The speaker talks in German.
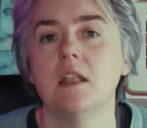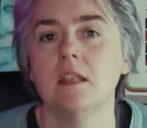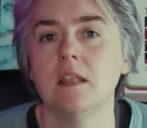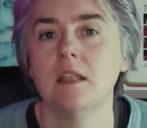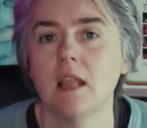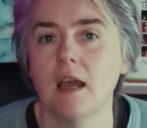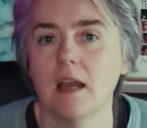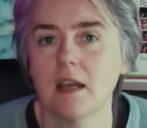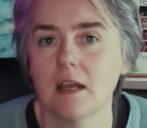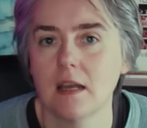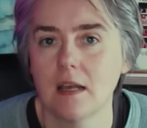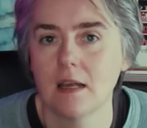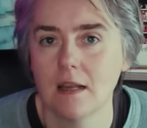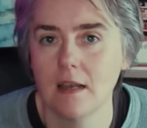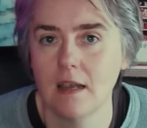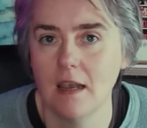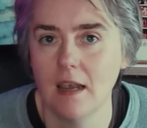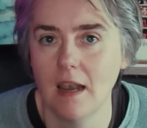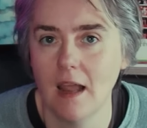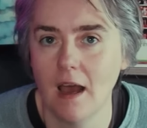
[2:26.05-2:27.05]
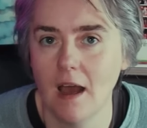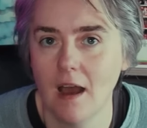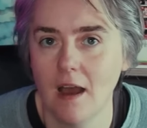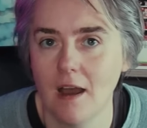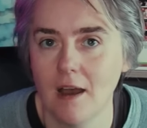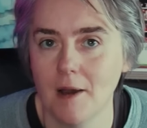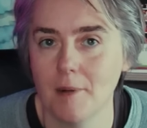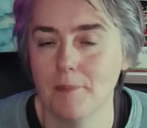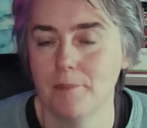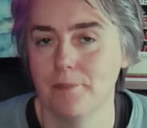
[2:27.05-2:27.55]
Na
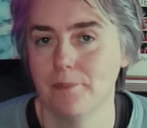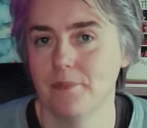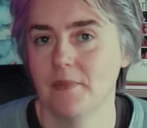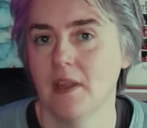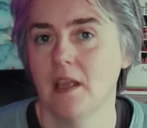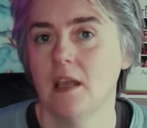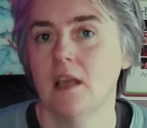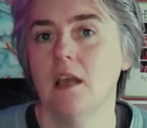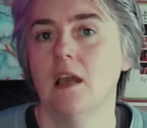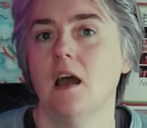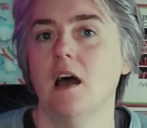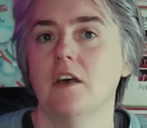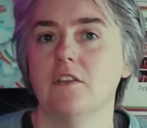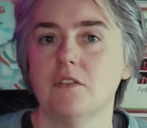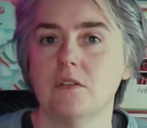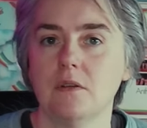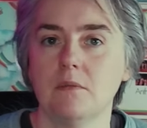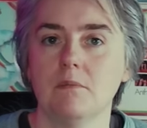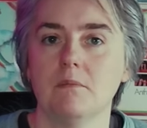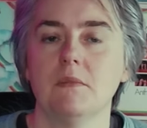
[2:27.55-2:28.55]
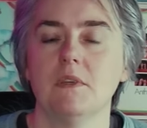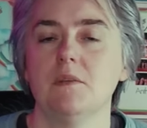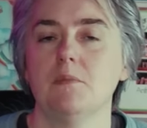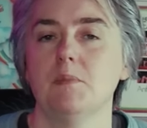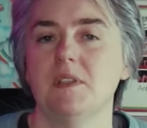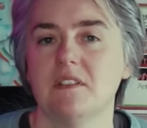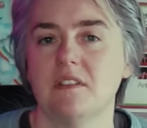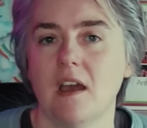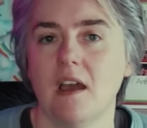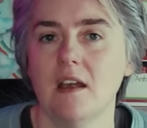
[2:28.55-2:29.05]
klar, also ich
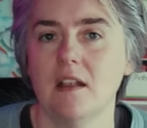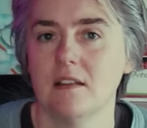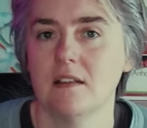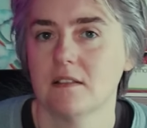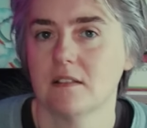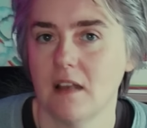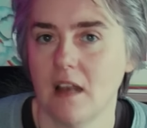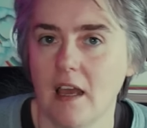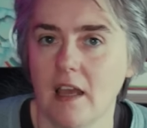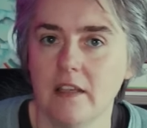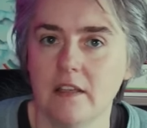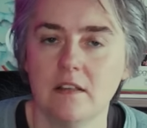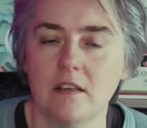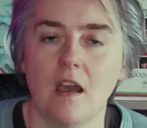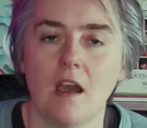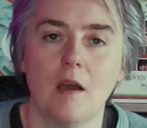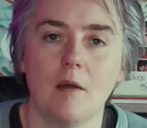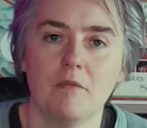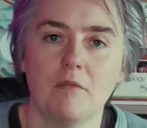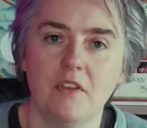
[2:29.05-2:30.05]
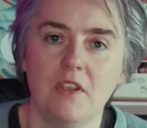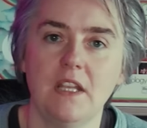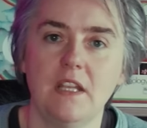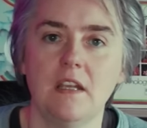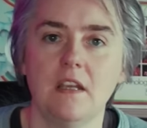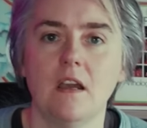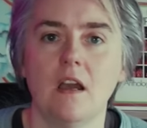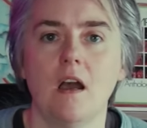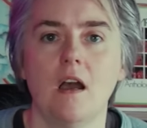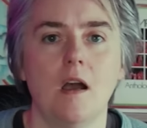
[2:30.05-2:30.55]
bezahle das gleiche, habe
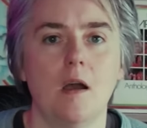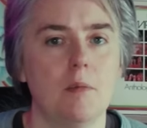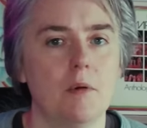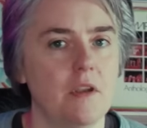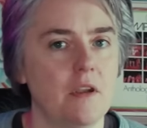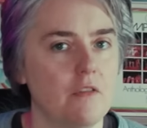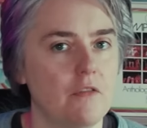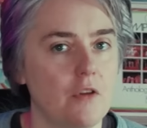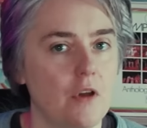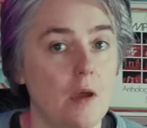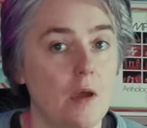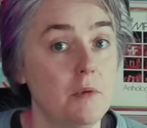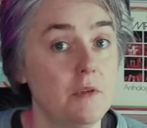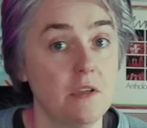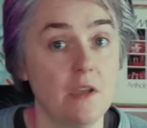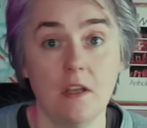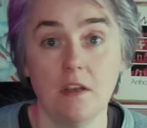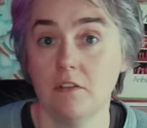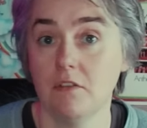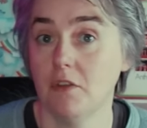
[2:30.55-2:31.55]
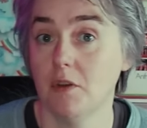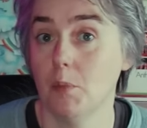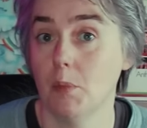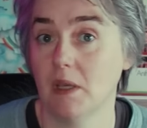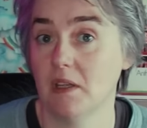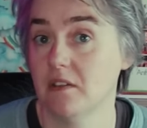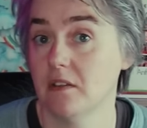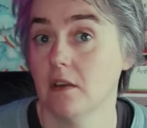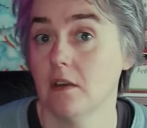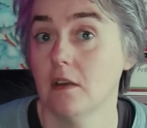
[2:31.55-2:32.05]
weniger, aber dafür habe ich eine viel
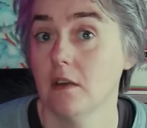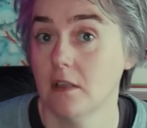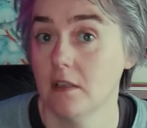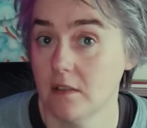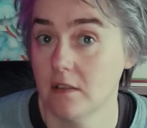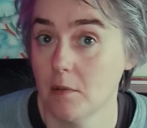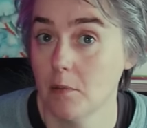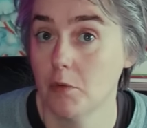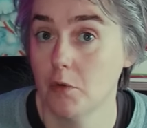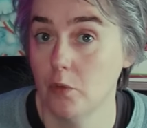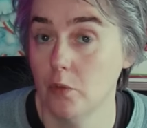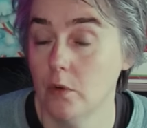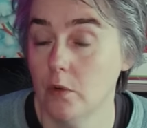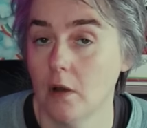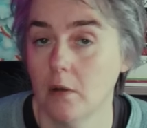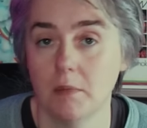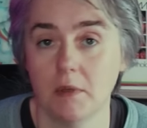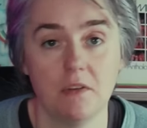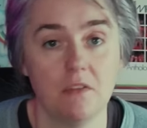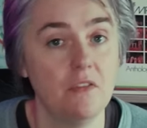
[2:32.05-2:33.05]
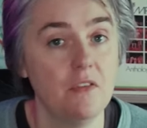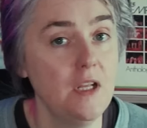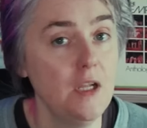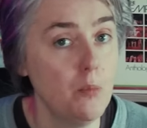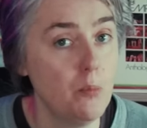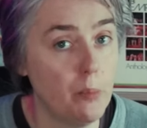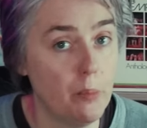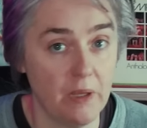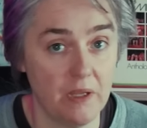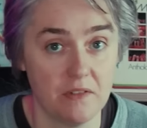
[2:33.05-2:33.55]
bessere Rezeptur mit
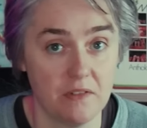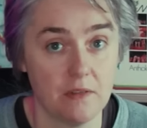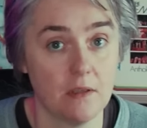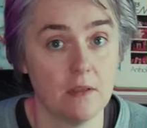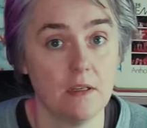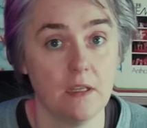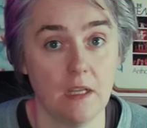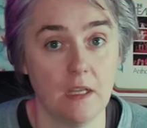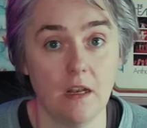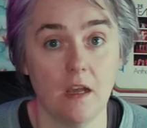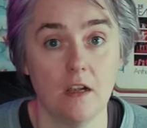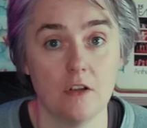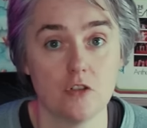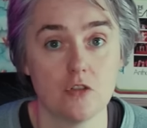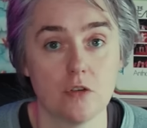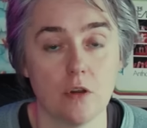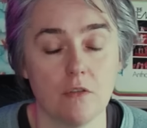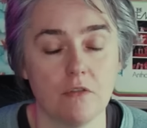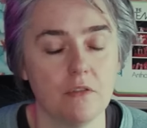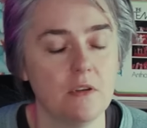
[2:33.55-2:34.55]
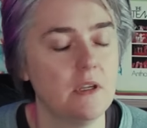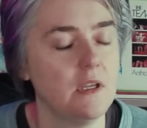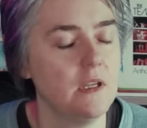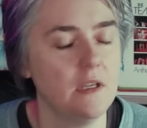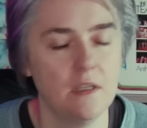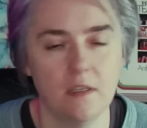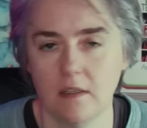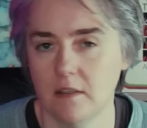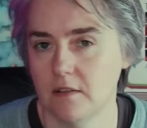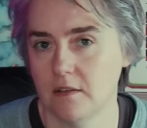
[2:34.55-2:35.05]
viel besseren Inhaltsstoffen.
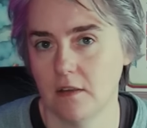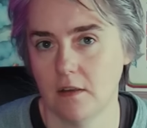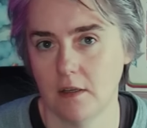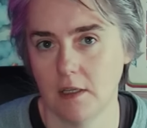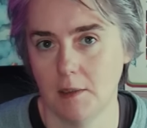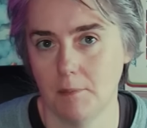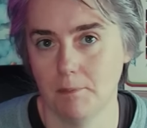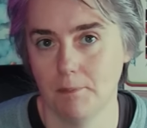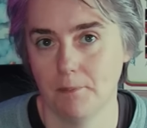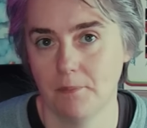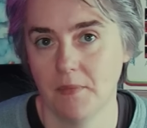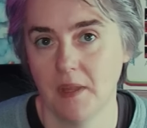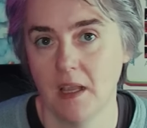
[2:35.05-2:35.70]
It is a dream.